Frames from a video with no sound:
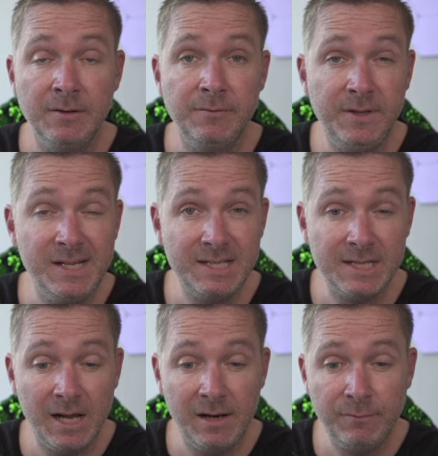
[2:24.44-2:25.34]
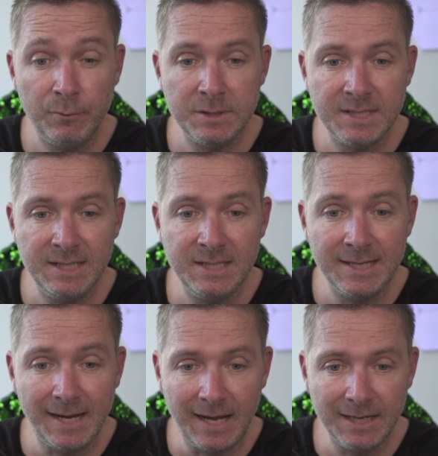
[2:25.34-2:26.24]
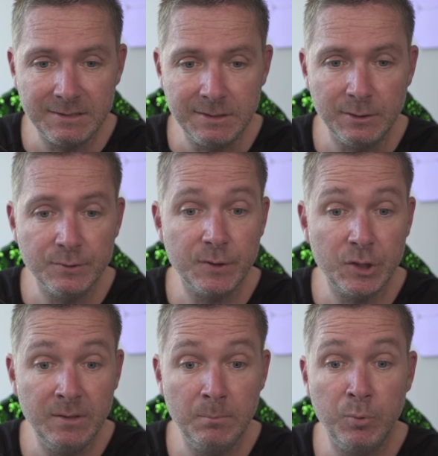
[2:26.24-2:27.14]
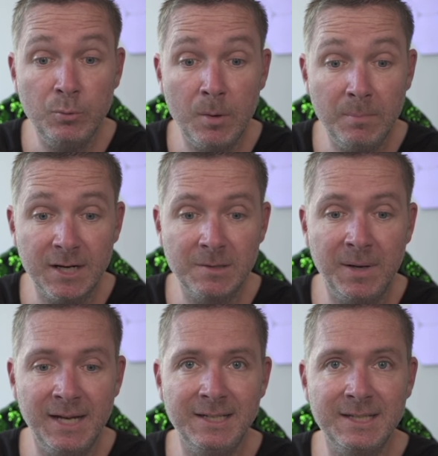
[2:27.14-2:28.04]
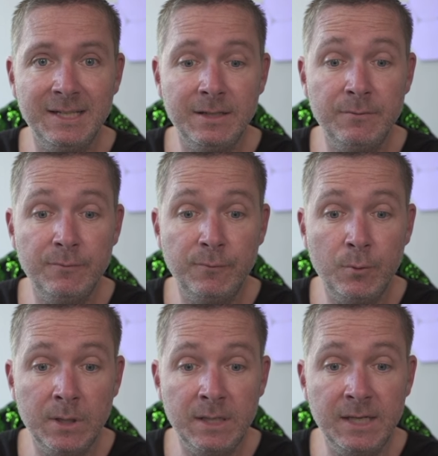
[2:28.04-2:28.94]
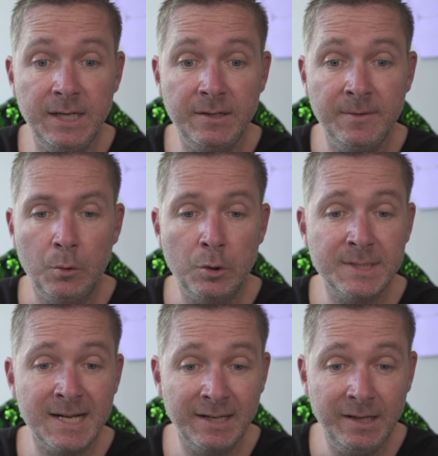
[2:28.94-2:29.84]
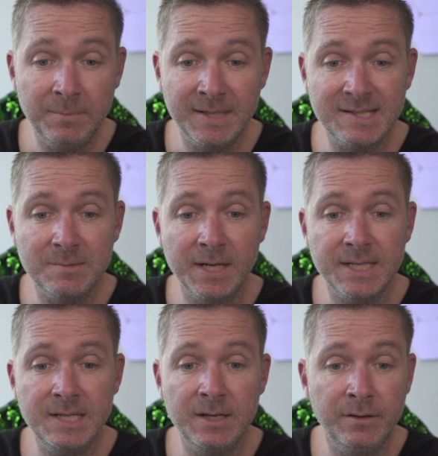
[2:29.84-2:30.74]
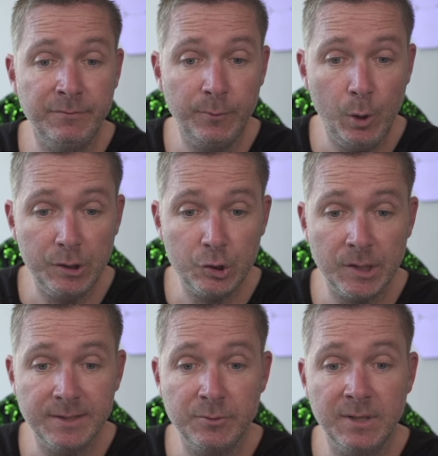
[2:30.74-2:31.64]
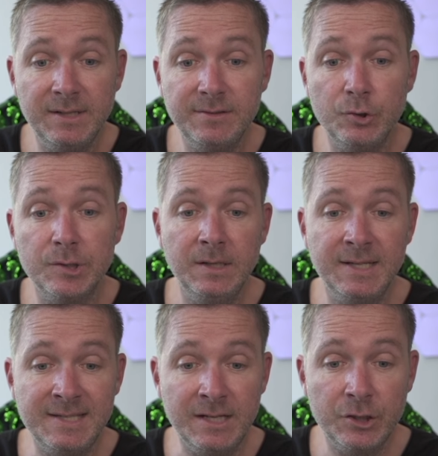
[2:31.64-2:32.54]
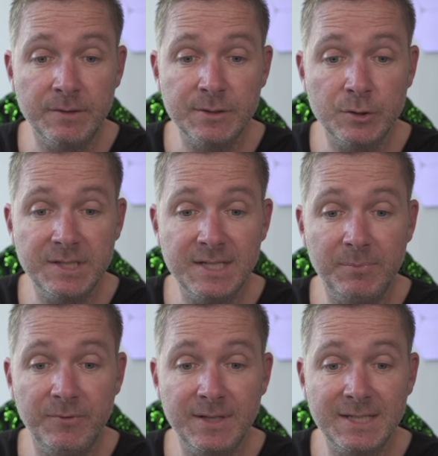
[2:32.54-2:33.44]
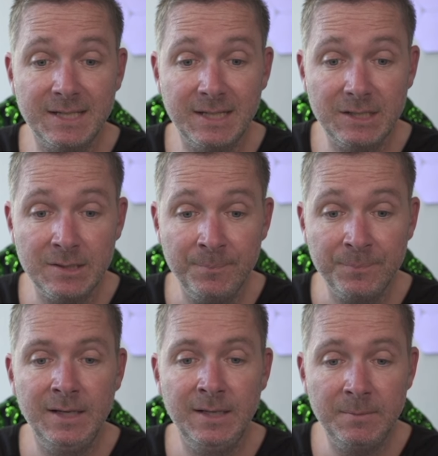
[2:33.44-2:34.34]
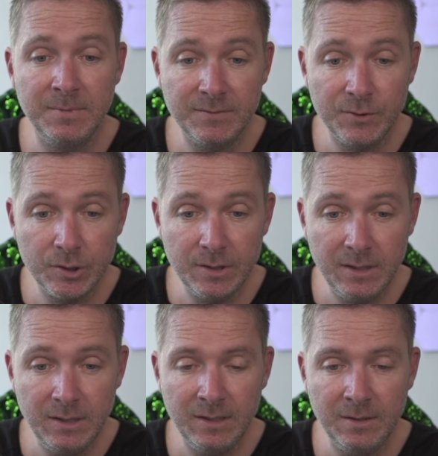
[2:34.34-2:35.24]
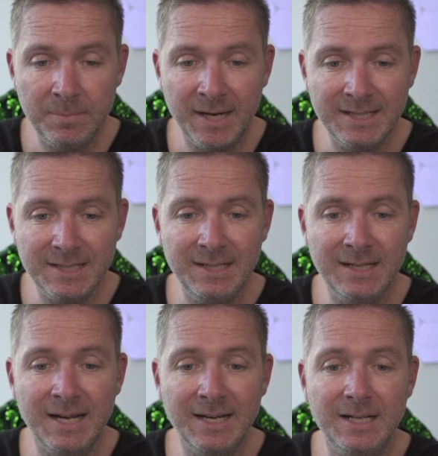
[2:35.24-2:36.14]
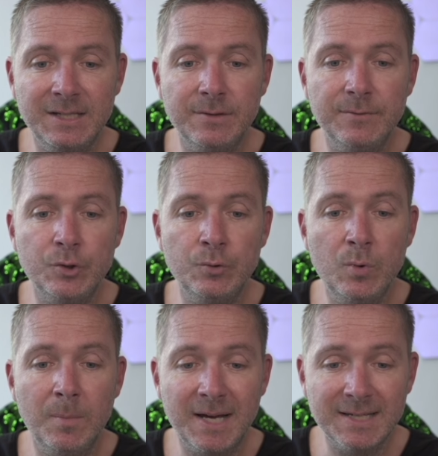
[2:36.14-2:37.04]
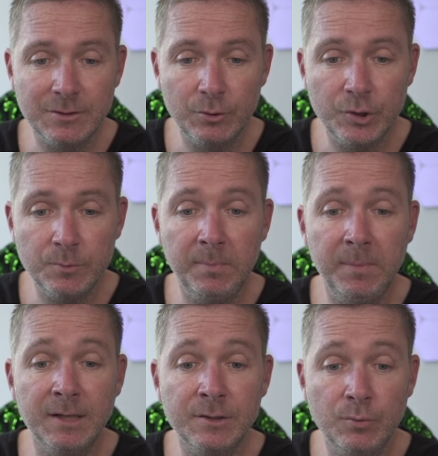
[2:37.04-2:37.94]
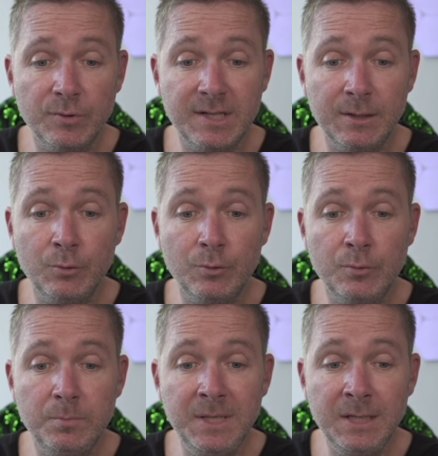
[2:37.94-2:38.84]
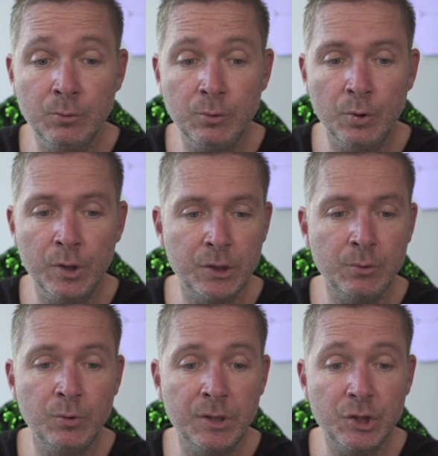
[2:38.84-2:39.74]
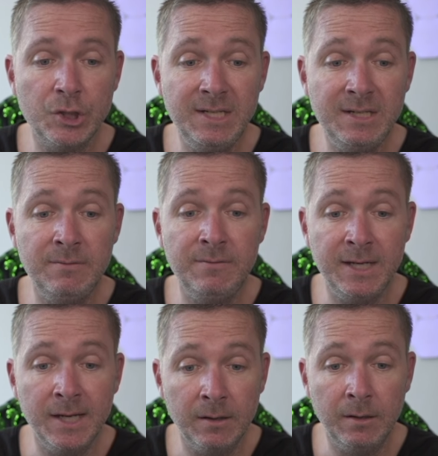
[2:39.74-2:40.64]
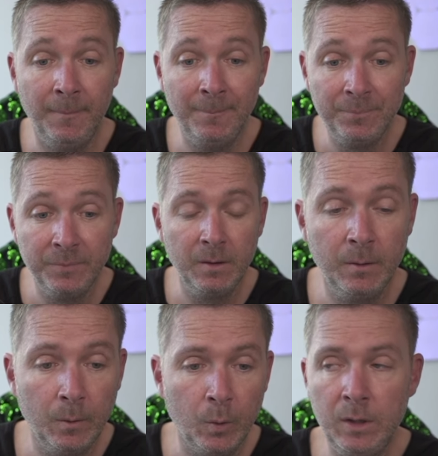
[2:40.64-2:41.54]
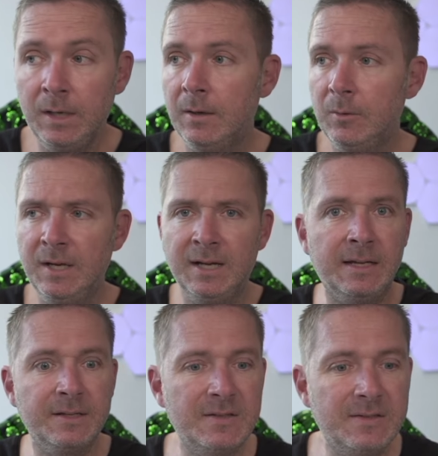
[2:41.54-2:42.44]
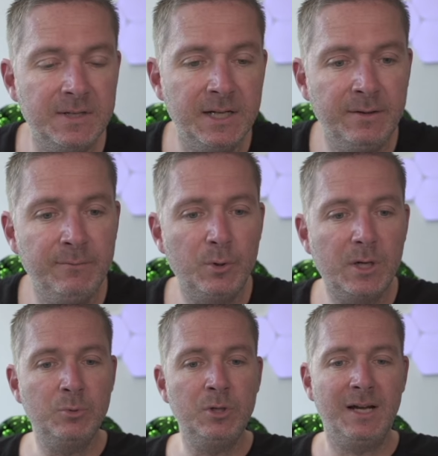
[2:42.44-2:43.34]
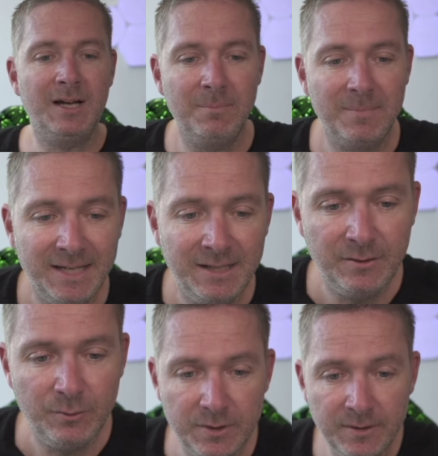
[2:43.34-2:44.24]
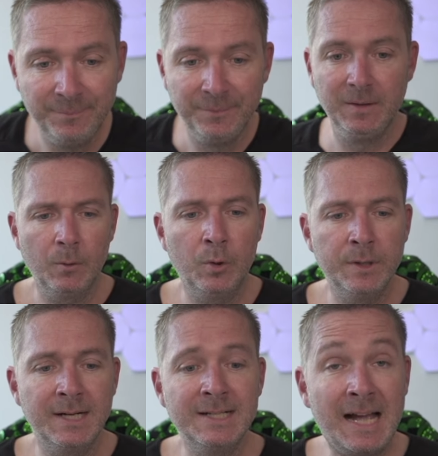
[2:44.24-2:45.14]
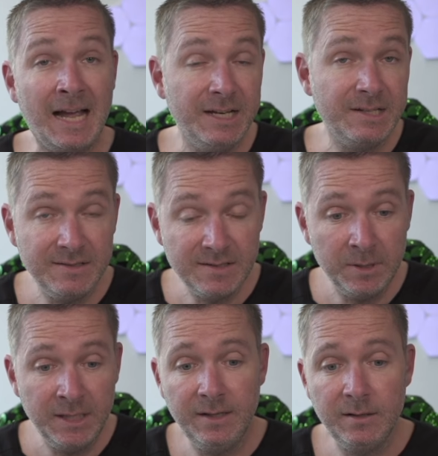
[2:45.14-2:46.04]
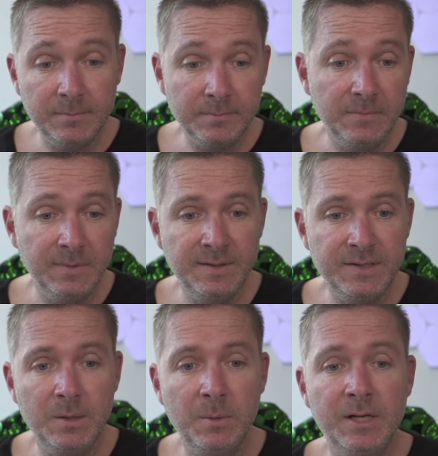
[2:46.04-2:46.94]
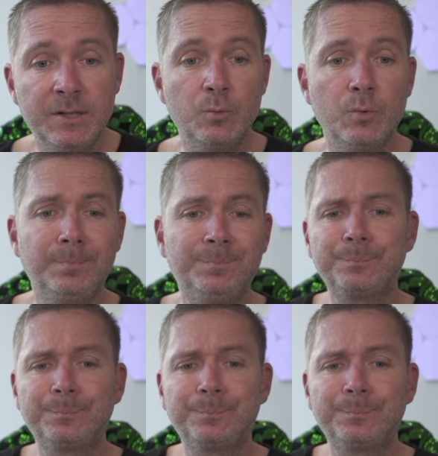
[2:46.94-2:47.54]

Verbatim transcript: Vielzahl von Zitaten aus verschiedenen Kompaktbeiträgen vorgelegt und sagen eben, dass das Magazin ein völkisch-nationalistisches Gesellschaftskonzept vertritt, in dem zwischen in den Beiträgen anhaltend zwischen nur Passdeutschen mit Migrationshintergrund und Biodeutschen unterschieden wäre. Holla, holla, das ist wieder ein Vokabular, ah, meine Güte. Und als eines dieser Belege lese ich hier bei LTO,